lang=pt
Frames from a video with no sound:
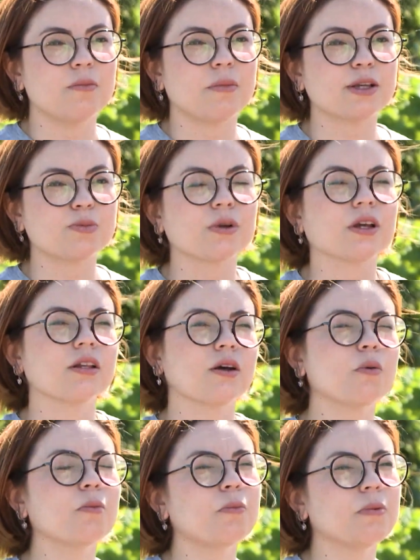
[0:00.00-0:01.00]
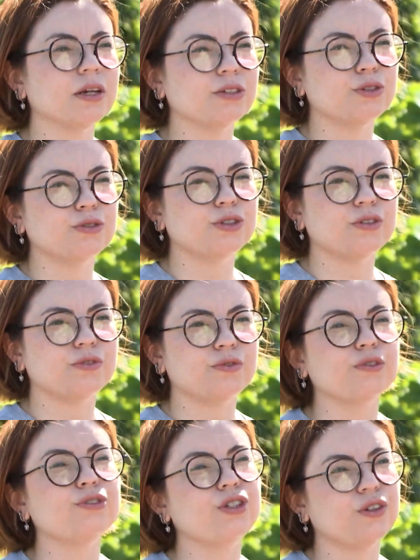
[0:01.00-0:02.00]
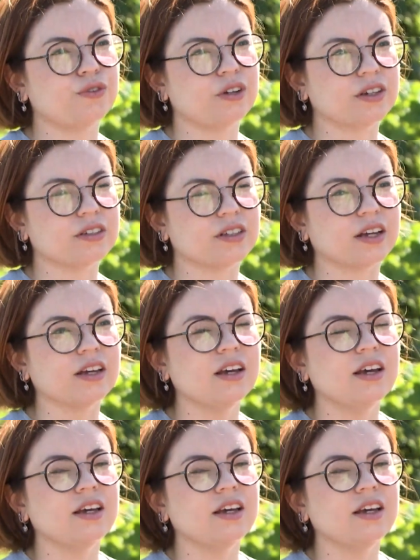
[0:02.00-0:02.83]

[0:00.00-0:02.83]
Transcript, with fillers: mas por que não plantio de frutíferas, né?